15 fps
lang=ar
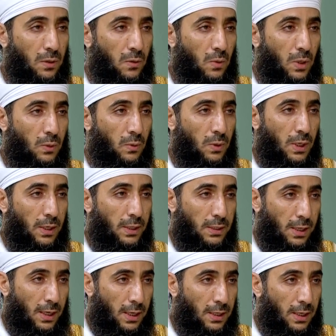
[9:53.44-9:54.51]
رضوان الله
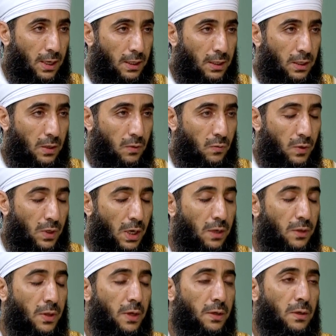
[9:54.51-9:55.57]
تعالى عليهم في
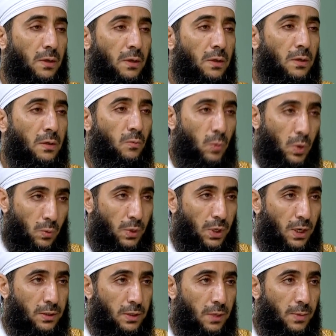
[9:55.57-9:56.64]
اكثر من
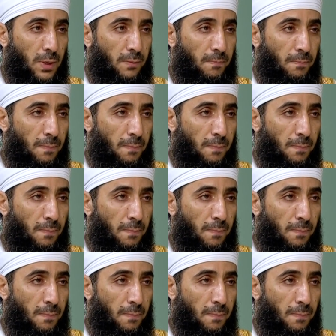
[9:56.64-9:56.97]
مناسبه